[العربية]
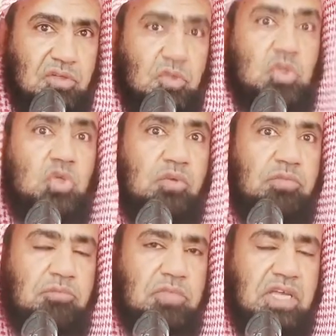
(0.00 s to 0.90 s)
جزء
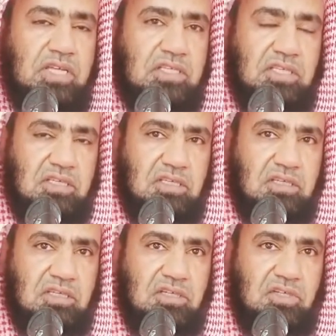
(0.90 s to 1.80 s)
من مئة
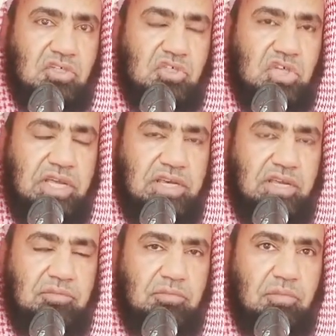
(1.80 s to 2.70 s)

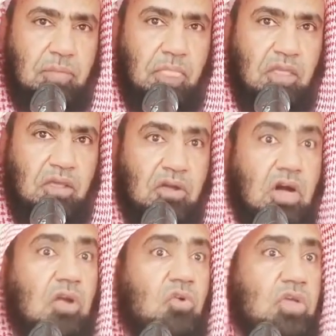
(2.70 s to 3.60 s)
جهنم
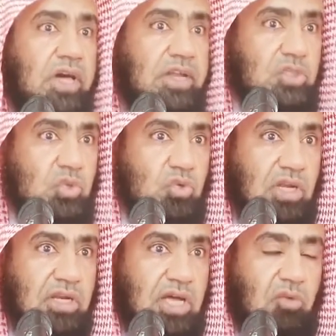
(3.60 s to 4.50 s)
قالوا يا رسول
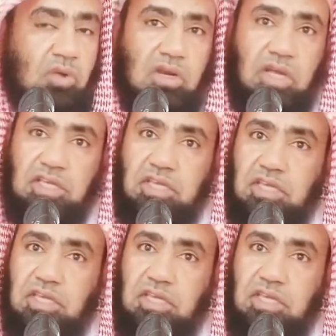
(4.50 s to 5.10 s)
الله والله